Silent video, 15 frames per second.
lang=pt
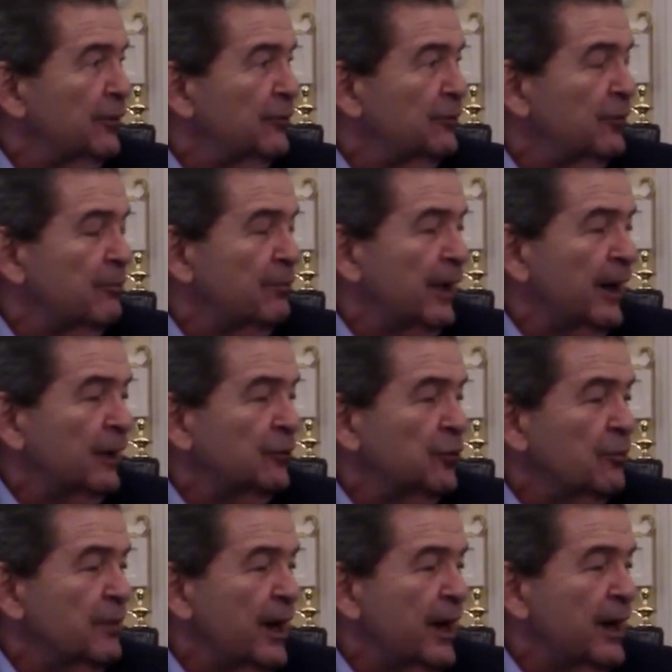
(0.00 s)
um
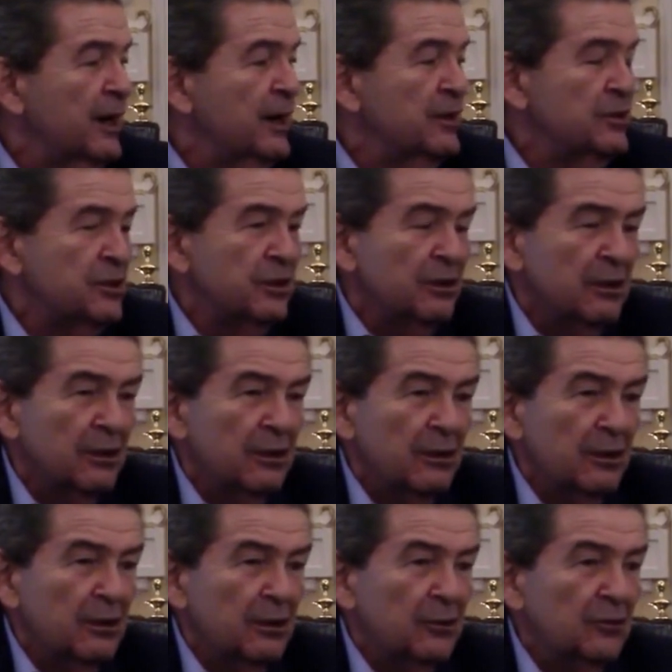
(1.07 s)
operador mercante
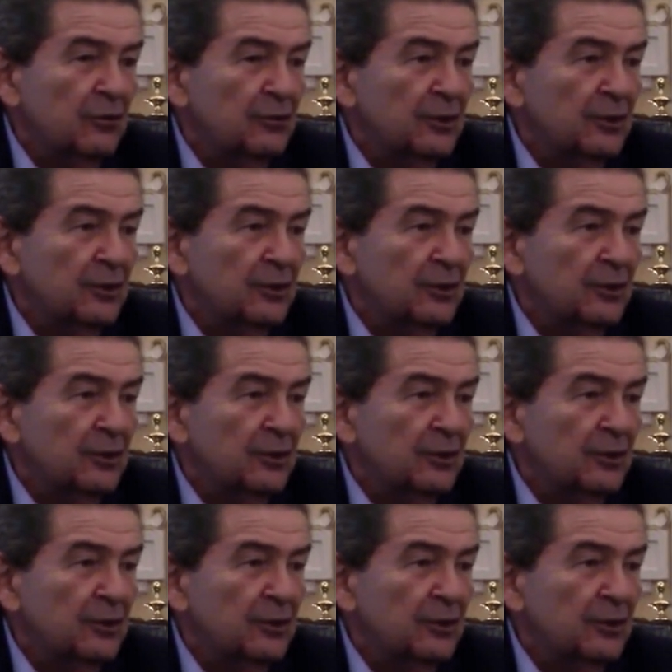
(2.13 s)
não,